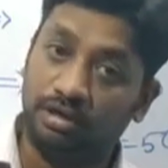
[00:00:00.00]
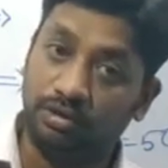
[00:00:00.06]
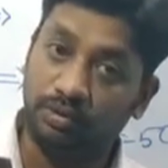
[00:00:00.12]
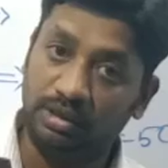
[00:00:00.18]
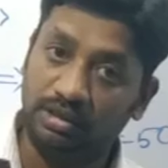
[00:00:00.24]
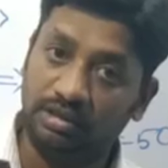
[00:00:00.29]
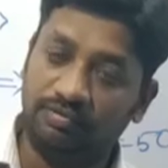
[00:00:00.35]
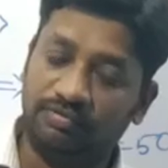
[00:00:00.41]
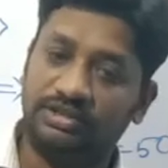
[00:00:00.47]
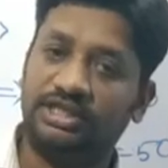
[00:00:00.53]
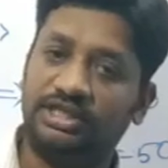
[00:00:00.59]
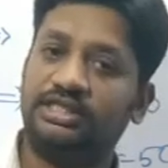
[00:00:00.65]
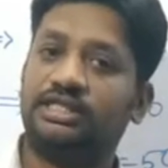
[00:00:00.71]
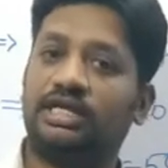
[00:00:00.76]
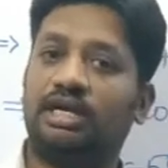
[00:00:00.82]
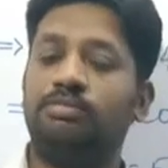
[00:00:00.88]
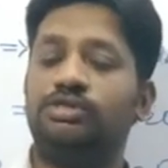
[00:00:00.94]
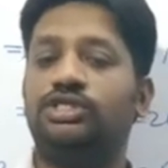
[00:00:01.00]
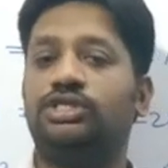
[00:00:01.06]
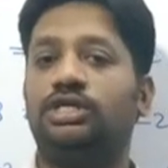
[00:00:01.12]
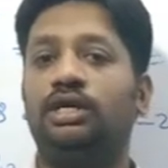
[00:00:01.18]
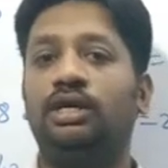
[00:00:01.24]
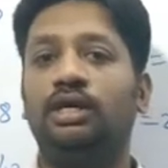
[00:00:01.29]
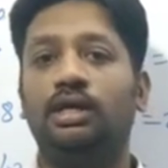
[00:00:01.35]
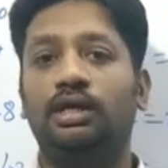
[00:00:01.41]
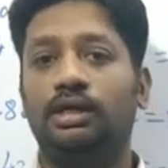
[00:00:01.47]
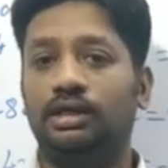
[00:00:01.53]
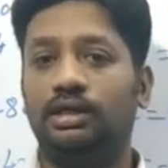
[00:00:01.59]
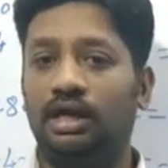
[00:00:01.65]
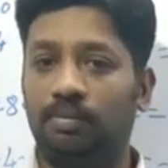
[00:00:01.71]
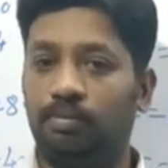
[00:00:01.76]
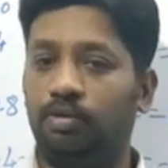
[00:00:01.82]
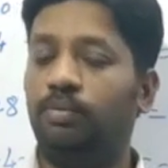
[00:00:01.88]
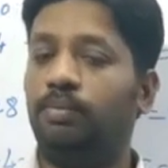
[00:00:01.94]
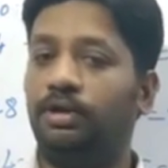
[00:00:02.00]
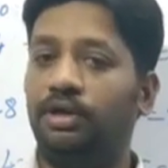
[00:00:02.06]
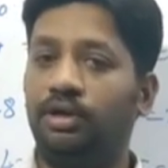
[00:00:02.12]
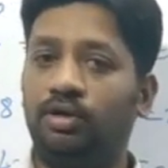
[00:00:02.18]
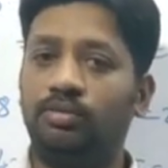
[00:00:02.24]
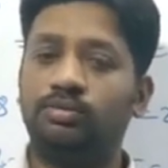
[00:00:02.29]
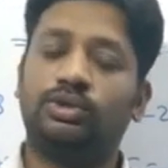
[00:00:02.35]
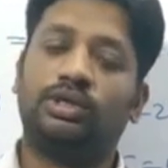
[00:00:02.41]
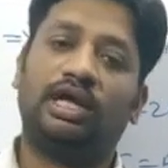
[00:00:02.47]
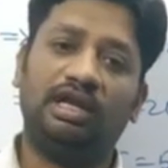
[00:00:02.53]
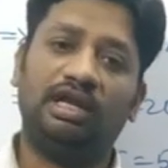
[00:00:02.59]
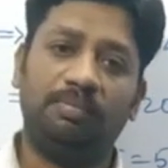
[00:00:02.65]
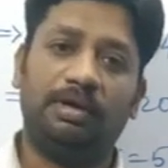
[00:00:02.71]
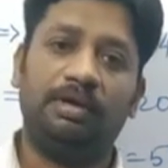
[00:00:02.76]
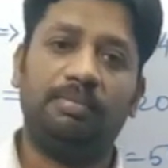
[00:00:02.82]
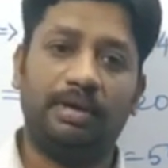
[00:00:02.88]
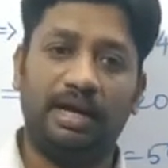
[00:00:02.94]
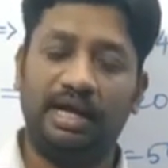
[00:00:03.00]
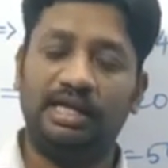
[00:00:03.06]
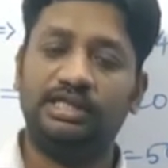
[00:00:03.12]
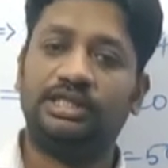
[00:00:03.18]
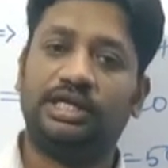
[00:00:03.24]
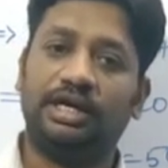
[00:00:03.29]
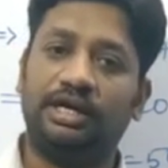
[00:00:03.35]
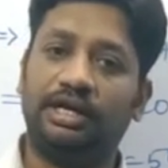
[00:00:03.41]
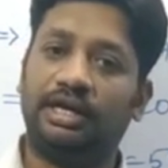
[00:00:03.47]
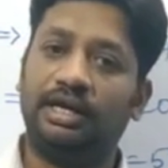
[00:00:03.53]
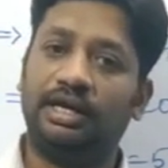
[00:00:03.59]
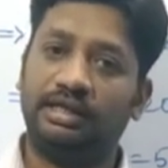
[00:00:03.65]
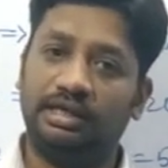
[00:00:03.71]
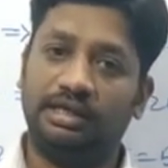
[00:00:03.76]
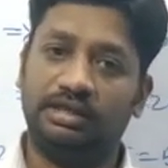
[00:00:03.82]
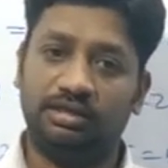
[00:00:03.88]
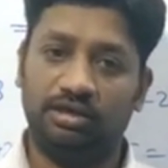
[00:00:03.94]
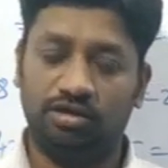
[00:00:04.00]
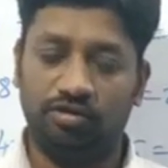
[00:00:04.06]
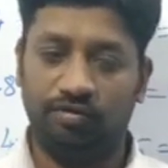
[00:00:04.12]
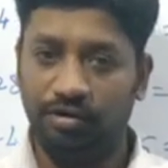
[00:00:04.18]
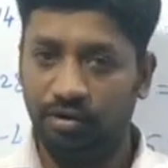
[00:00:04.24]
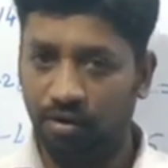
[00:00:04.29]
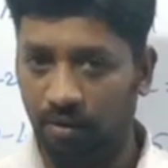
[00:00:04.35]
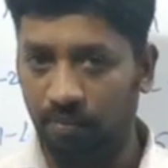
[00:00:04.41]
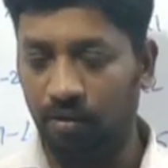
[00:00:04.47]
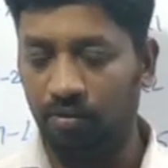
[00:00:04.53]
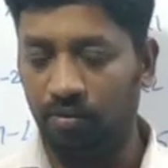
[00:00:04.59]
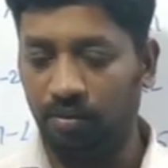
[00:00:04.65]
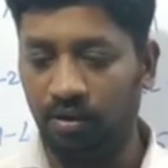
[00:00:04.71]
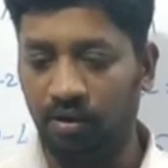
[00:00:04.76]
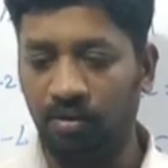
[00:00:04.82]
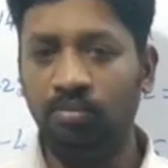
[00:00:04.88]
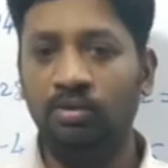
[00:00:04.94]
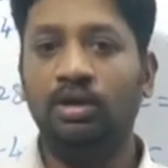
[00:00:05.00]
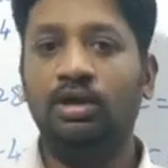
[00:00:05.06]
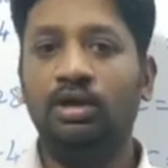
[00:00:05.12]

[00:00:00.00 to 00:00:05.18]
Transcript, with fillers: டுவெல்த்து ஃபிசிக்ஸ் கெமிஸ்ட்ரி இதெல்லாம் அப்லோட் பண்ணியிருக்கோம் ஸோ நிறைய பேர் பயாலஜி கேட்டிருக்கீங்க அதை அடுத்தடுத்த வீடியோவில் அப்லோட் பண்ணுறோம்